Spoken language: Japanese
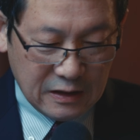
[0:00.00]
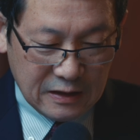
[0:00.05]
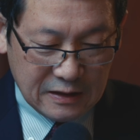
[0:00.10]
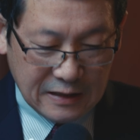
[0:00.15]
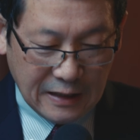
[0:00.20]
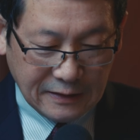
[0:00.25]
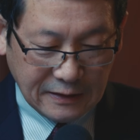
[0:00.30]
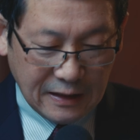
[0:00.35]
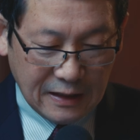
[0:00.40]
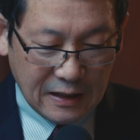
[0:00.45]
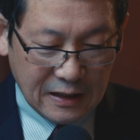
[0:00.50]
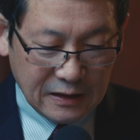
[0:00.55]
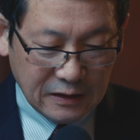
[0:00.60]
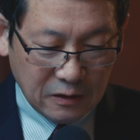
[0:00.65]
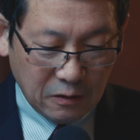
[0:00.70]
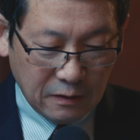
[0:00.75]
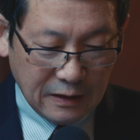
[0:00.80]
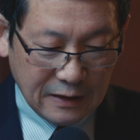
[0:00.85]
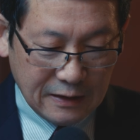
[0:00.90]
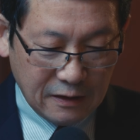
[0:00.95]
働い
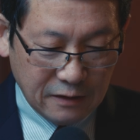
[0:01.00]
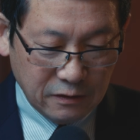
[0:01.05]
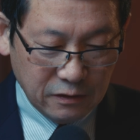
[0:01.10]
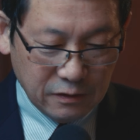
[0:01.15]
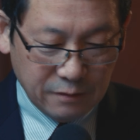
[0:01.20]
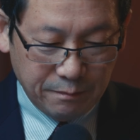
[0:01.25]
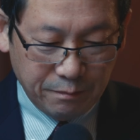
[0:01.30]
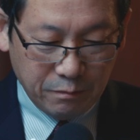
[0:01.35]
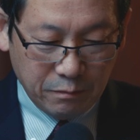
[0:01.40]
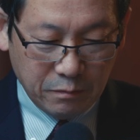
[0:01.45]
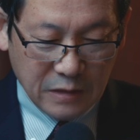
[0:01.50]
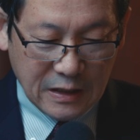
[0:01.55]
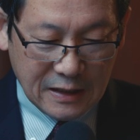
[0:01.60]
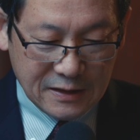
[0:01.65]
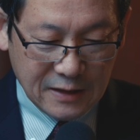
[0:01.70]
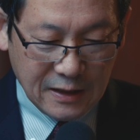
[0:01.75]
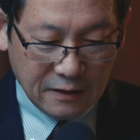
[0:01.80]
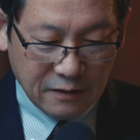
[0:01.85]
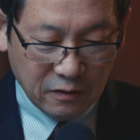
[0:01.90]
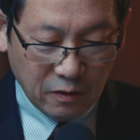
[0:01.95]
ておられる
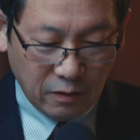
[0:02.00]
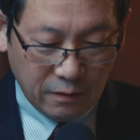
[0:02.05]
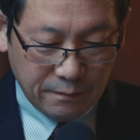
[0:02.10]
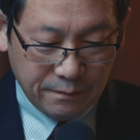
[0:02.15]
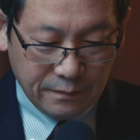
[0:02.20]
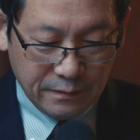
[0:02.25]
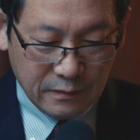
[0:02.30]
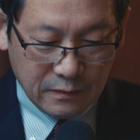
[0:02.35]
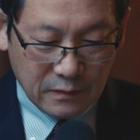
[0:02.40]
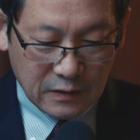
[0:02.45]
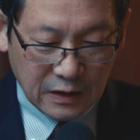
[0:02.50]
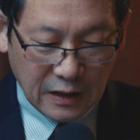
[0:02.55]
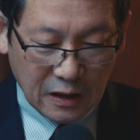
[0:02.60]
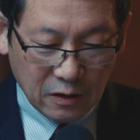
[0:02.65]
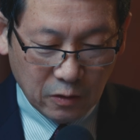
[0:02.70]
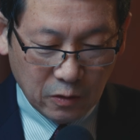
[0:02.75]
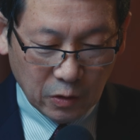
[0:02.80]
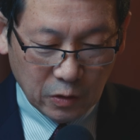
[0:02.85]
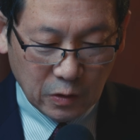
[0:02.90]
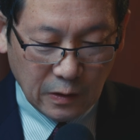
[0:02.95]
皆さんの
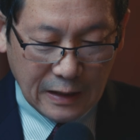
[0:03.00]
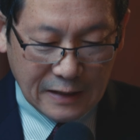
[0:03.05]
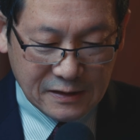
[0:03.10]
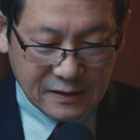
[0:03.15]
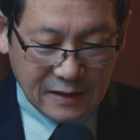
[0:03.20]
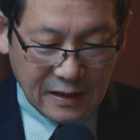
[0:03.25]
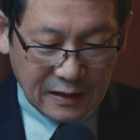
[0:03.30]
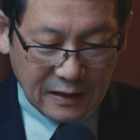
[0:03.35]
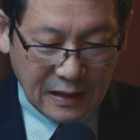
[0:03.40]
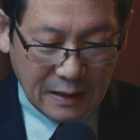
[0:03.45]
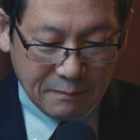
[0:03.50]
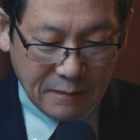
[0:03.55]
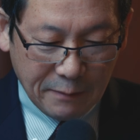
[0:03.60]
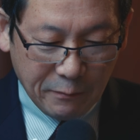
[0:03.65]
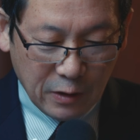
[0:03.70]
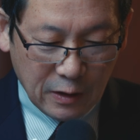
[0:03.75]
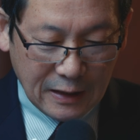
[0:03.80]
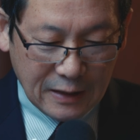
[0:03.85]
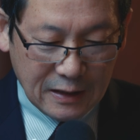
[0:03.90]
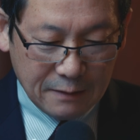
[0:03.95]
健康と安全が
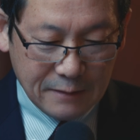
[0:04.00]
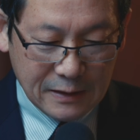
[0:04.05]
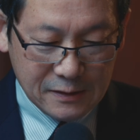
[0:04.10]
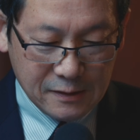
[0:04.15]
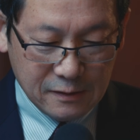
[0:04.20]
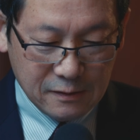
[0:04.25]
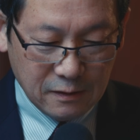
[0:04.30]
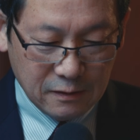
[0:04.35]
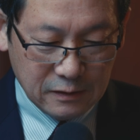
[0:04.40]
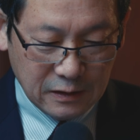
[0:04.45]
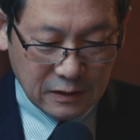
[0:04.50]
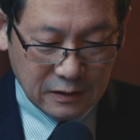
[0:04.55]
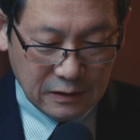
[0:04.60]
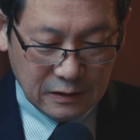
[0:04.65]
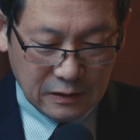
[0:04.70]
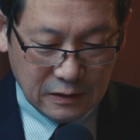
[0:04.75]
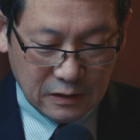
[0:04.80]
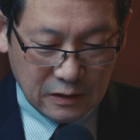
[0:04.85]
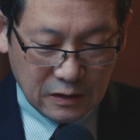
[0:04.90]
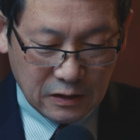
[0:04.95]
守られますように、
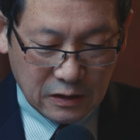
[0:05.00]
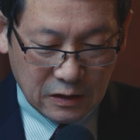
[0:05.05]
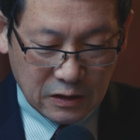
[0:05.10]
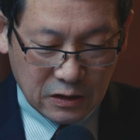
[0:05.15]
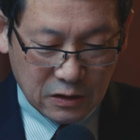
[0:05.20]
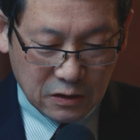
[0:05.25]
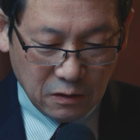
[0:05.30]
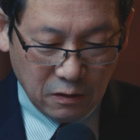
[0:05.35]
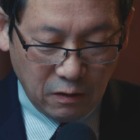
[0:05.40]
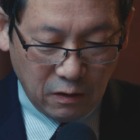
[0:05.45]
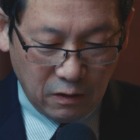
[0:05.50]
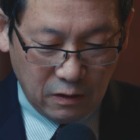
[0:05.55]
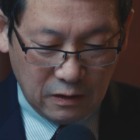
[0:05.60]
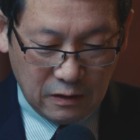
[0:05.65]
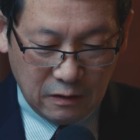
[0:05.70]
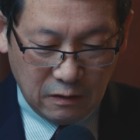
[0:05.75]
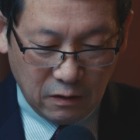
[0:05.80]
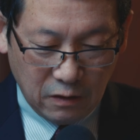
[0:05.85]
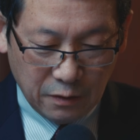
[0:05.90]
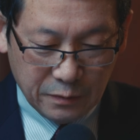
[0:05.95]
主を
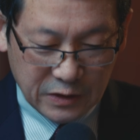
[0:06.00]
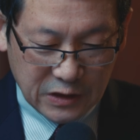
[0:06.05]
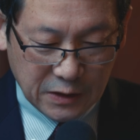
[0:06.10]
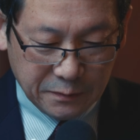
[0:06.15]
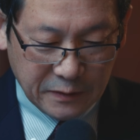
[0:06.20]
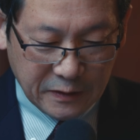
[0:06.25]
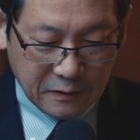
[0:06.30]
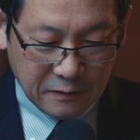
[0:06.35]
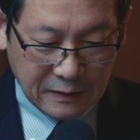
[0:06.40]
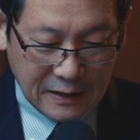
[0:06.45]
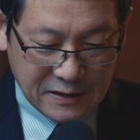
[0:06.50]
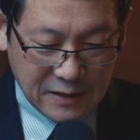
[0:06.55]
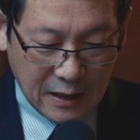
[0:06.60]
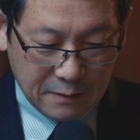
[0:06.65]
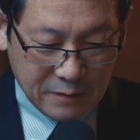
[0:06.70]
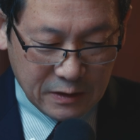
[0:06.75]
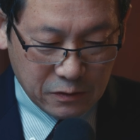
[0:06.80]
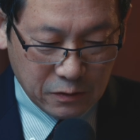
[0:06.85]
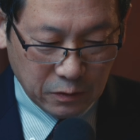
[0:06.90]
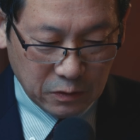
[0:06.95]
お導きくださ
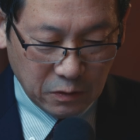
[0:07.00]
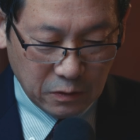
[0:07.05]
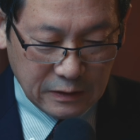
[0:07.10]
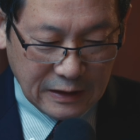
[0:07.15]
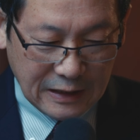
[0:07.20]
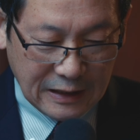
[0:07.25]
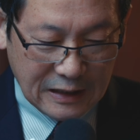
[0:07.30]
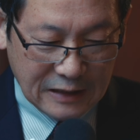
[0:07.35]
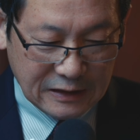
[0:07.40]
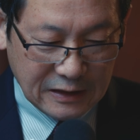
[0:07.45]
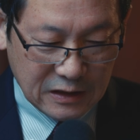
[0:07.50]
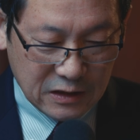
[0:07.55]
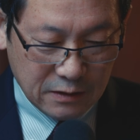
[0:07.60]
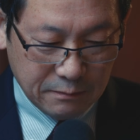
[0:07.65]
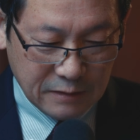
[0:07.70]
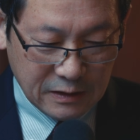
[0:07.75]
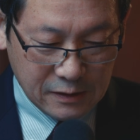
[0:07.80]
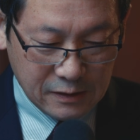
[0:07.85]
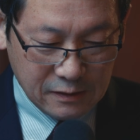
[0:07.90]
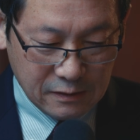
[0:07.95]
いますことをお願いいた
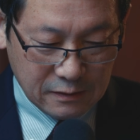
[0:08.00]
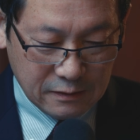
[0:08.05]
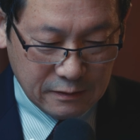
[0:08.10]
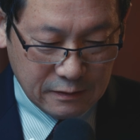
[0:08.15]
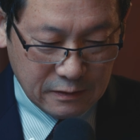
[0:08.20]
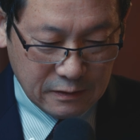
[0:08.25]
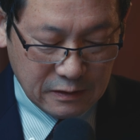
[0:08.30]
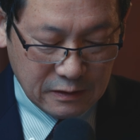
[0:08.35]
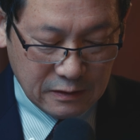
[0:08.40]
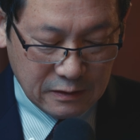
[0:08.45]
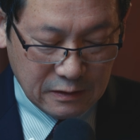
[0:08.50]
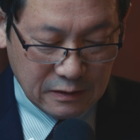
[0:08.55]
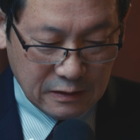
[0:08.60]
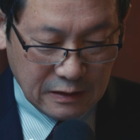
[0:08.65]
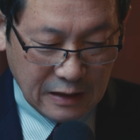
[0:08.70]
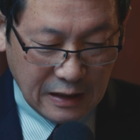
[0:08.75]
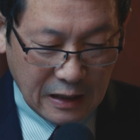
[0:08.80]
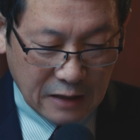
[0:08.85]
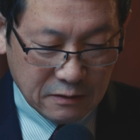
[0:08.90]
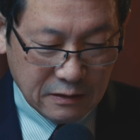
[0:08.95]
します。
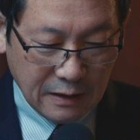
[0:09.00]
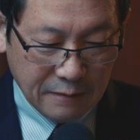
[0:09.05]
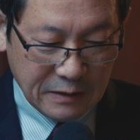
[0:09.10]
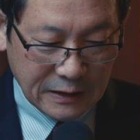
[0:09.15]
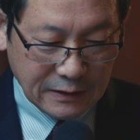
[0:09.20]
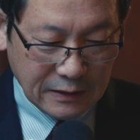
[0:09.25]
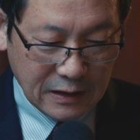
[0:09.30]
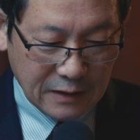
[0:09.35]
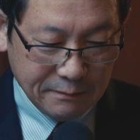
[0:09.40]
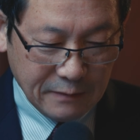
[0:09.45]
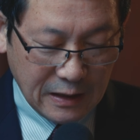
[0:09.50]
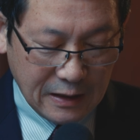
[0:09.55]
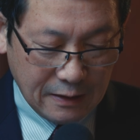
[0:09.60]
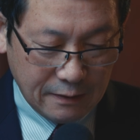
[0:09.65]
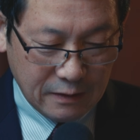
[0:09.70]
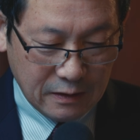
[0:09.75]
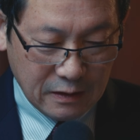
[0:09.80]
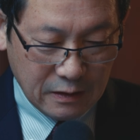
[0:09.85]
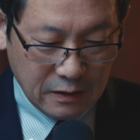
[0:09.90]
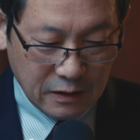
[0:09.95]
あるいはまた
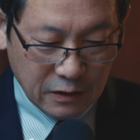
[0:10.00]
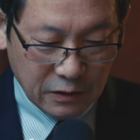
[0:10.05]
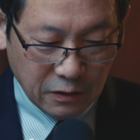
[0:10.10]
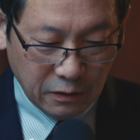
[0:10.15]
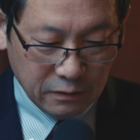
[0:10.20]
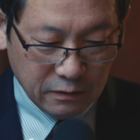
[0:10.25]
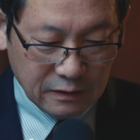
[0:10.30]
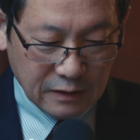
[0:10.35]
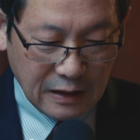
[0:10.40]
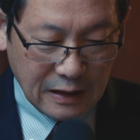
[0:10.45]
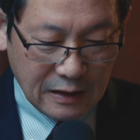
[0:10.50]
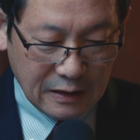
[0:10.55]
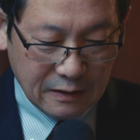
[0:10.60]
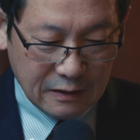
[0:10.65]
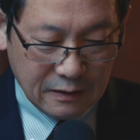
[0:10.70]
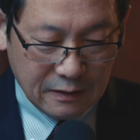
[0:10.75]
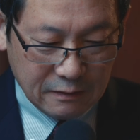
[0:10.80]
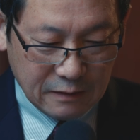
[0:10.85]
今、いろんな